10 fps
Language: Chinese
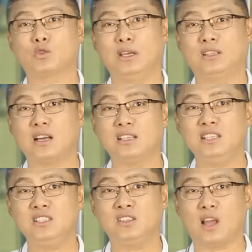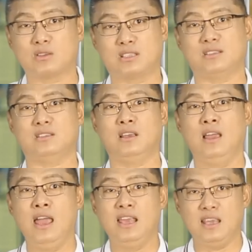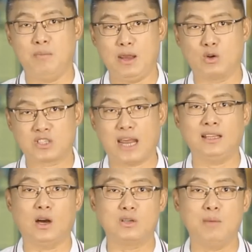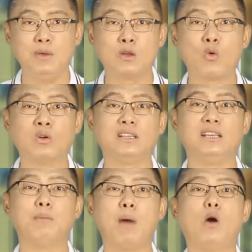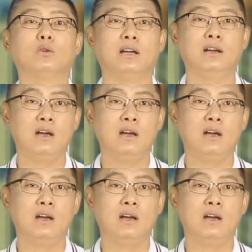所以邓尼金到死也没有摘掉人民公敌的帽子。